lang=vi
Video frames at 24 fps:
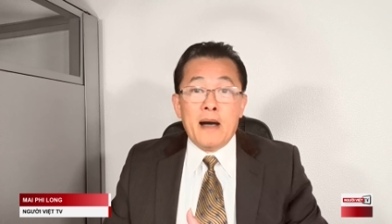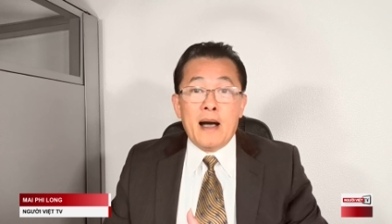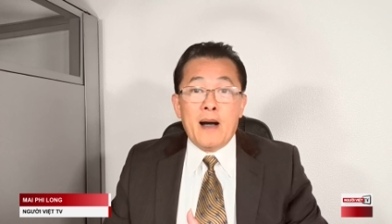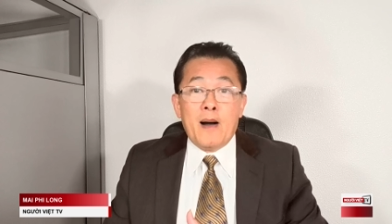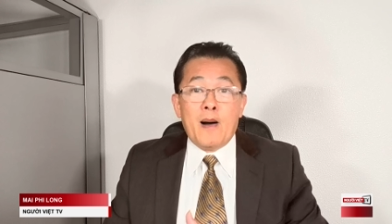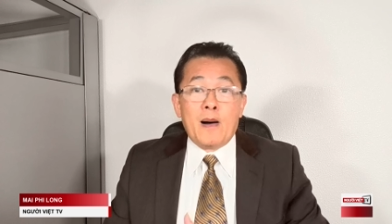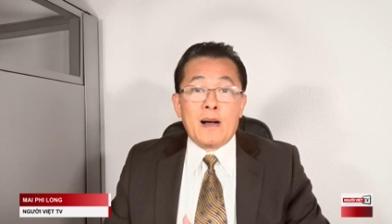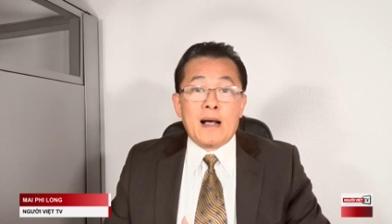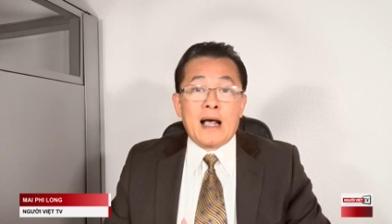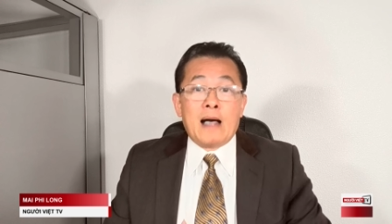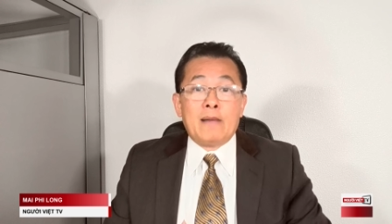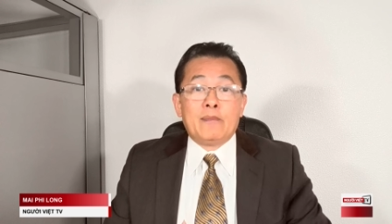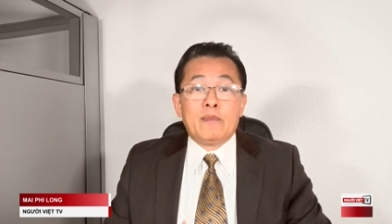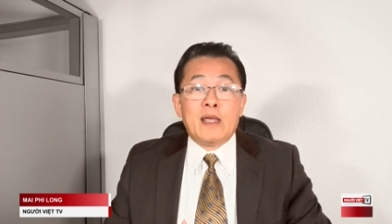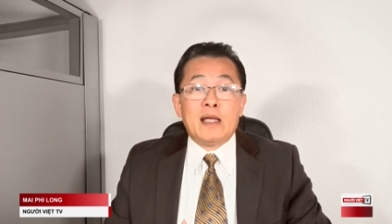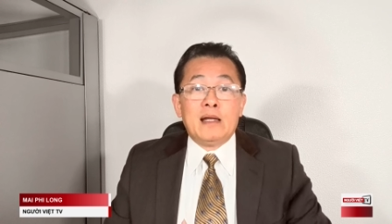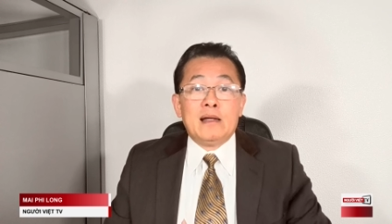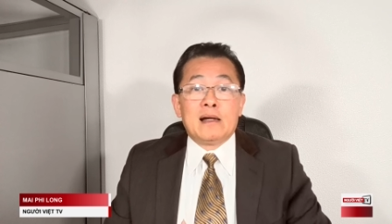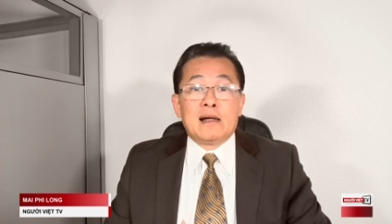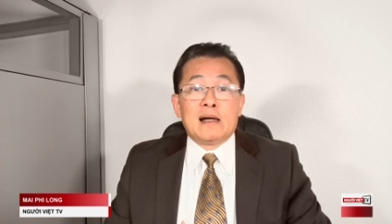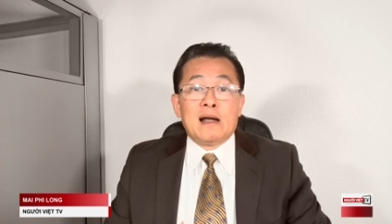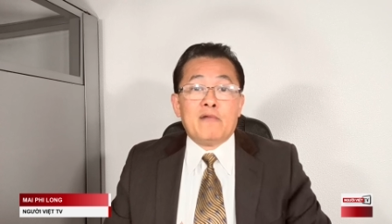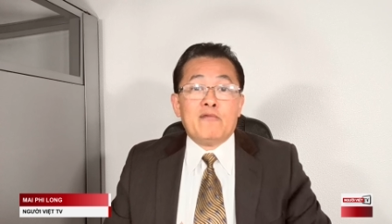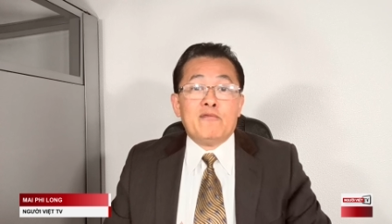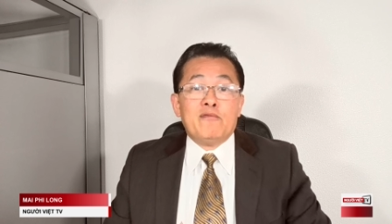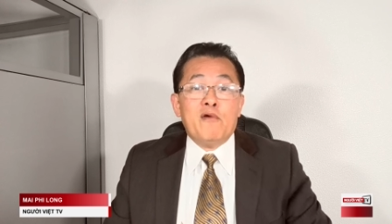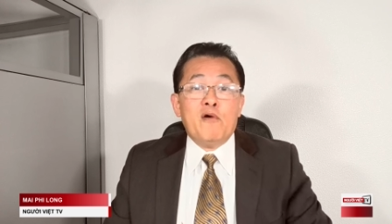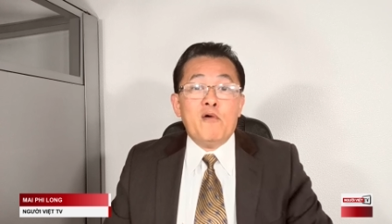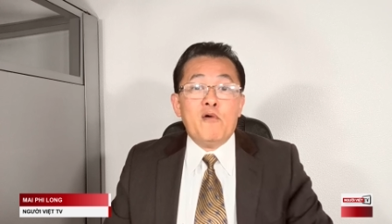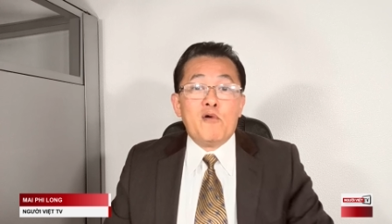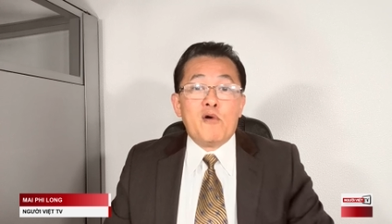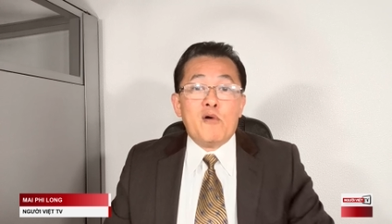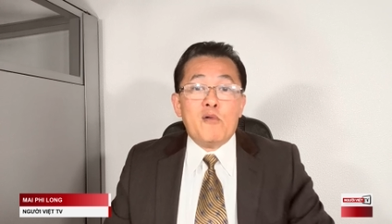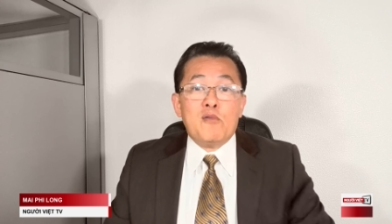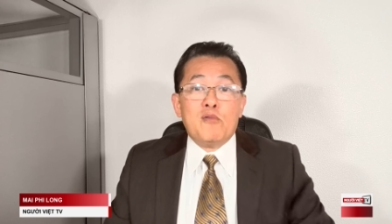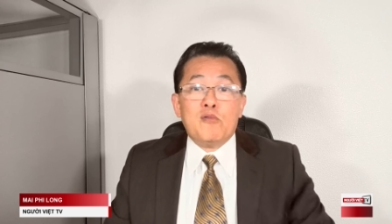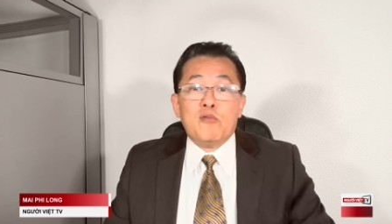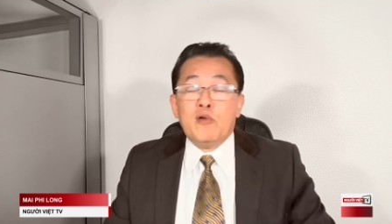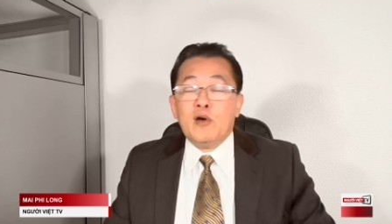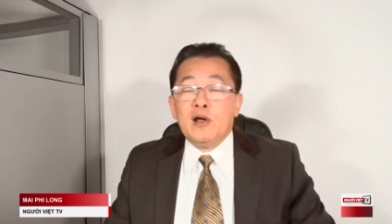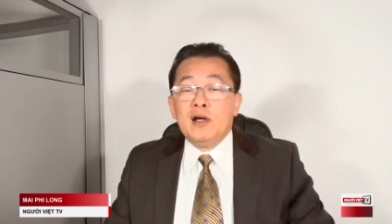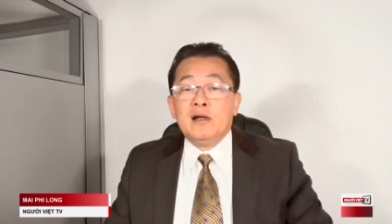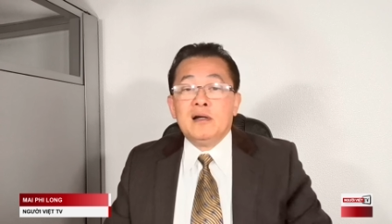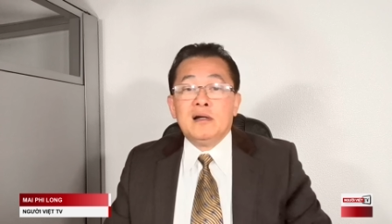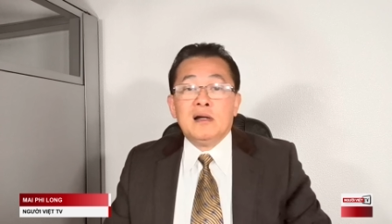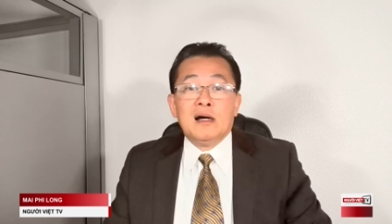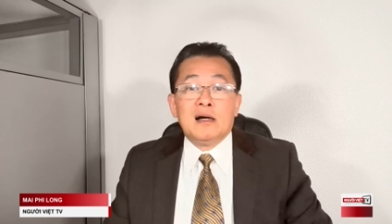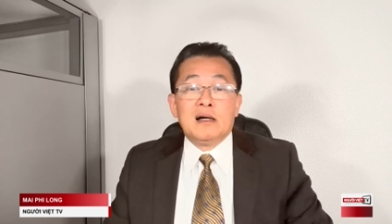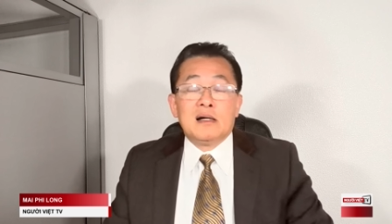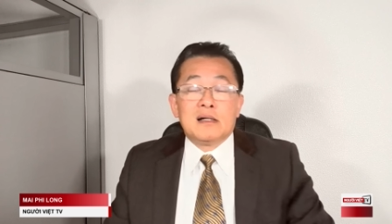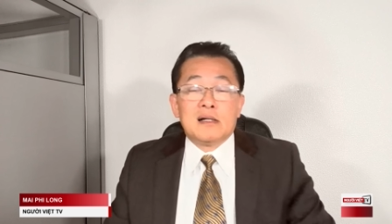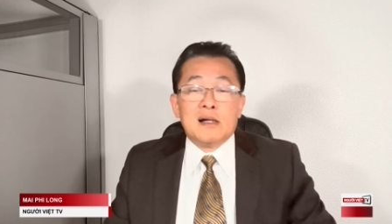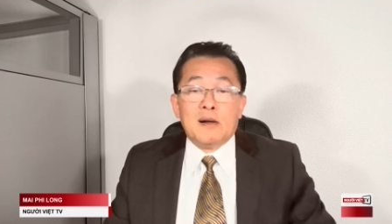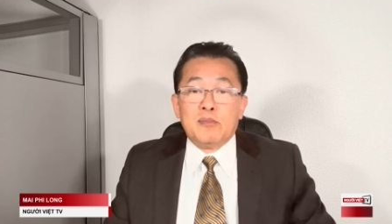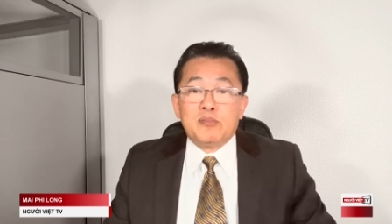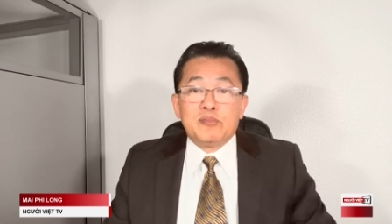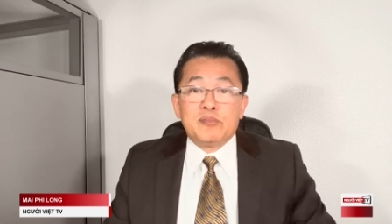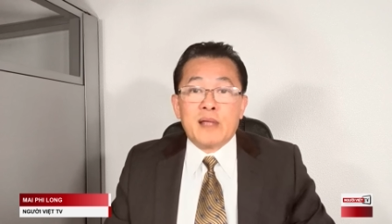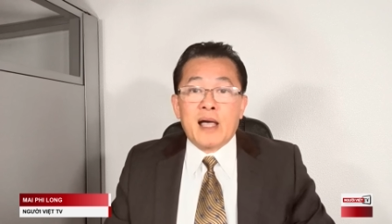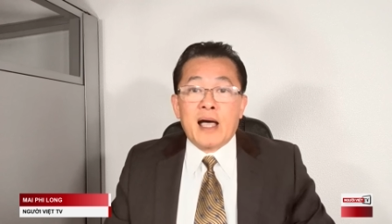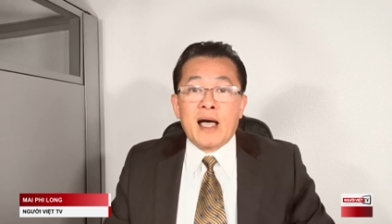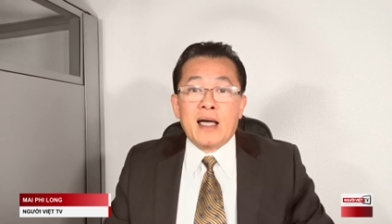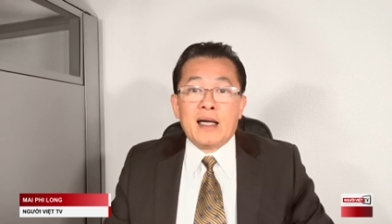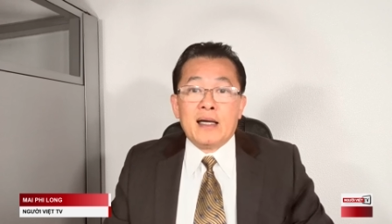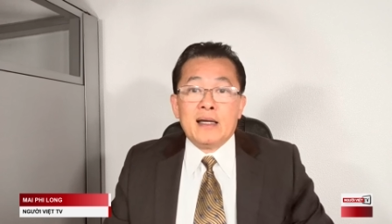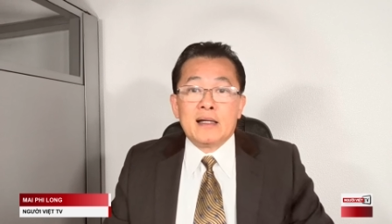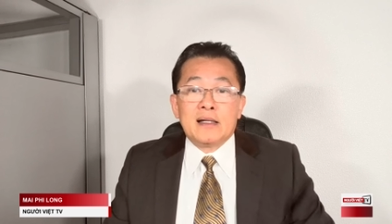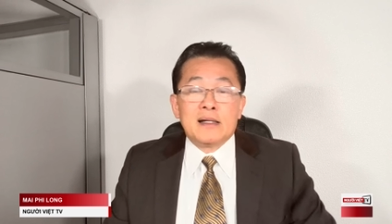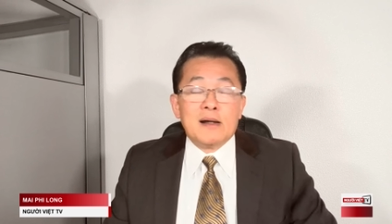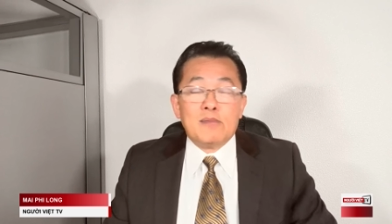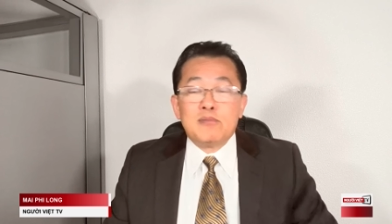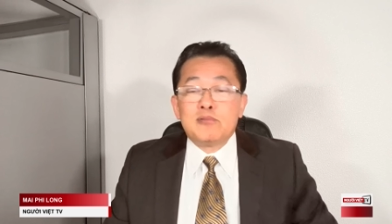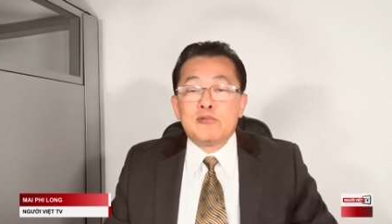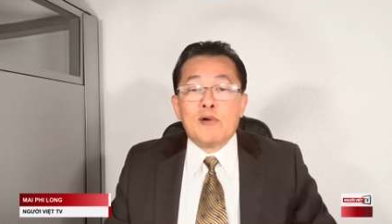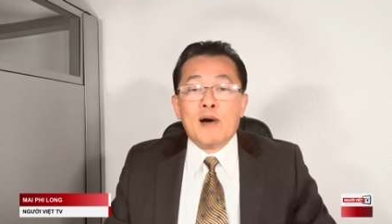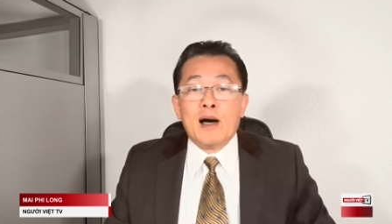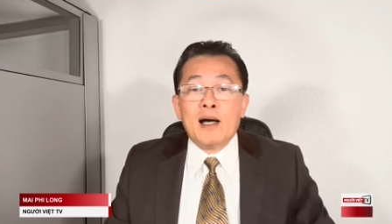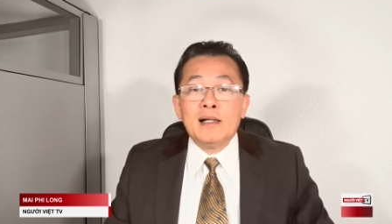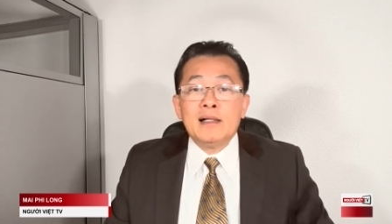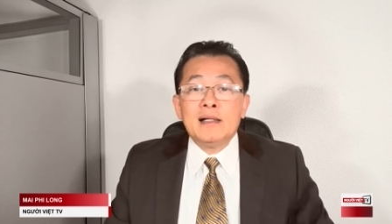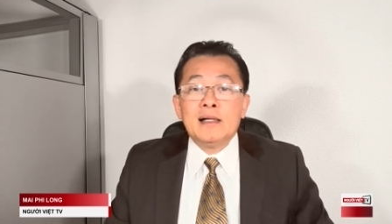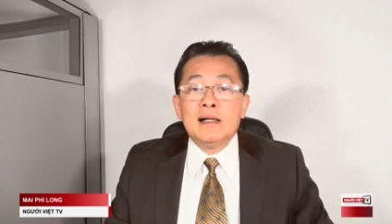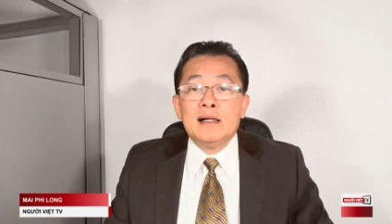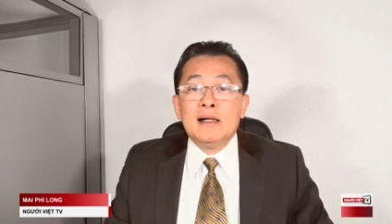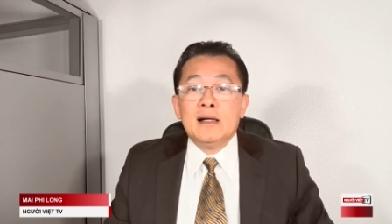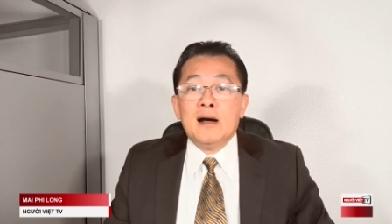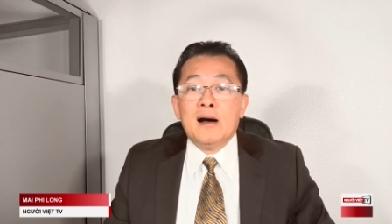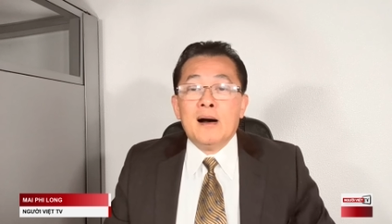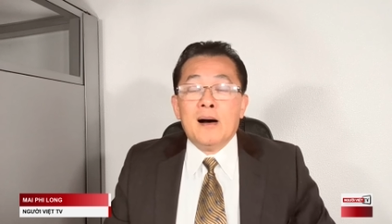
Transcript: mà họ cảm thấy rằng là vô cùng quyền lực độc tài độc đoán